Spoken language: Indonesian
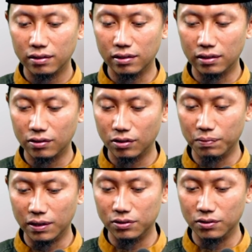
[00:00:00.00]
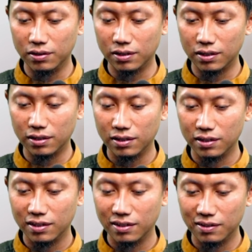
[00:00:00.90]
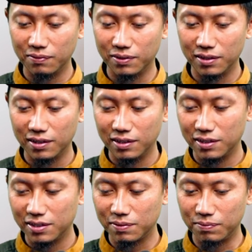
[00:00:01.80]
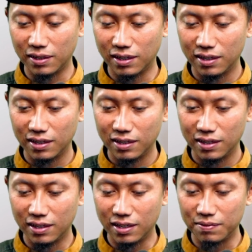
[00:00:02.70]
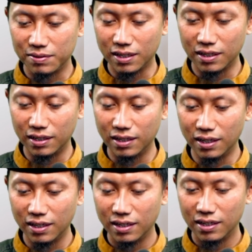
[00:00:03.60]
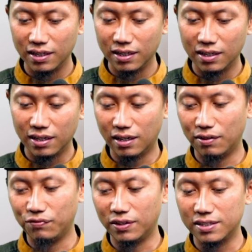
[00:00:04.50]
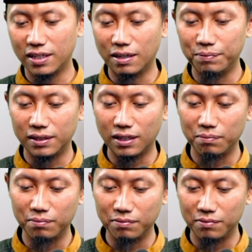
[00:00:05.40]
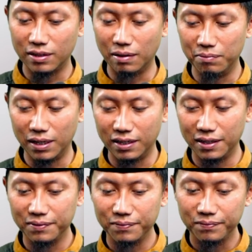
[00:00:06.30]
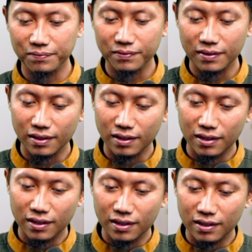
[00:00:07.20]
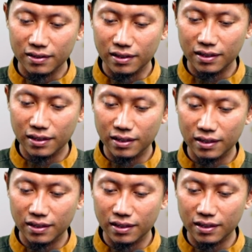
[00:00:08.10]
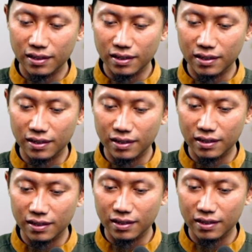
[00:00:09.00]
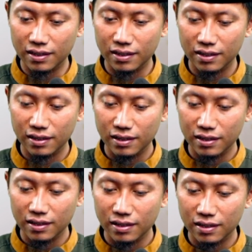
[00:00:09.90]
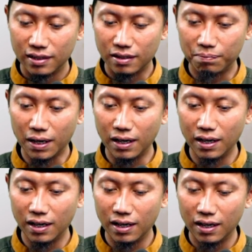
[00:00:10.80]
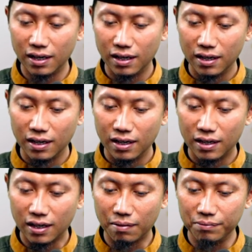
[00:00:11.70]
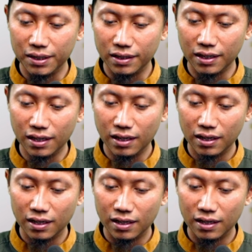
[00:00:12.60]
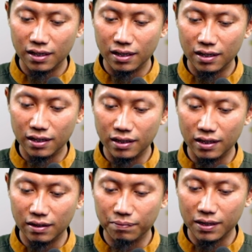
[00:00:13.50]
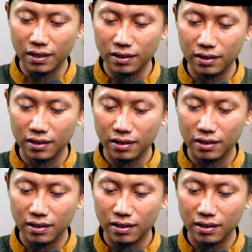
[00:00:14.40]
Jadi kayak bajul nih. Sebentar. Ya, misalnya gini ya. Afwan, saya nggak pinter gambar nih. Jadi eh, kepala kambingnya dihadapkan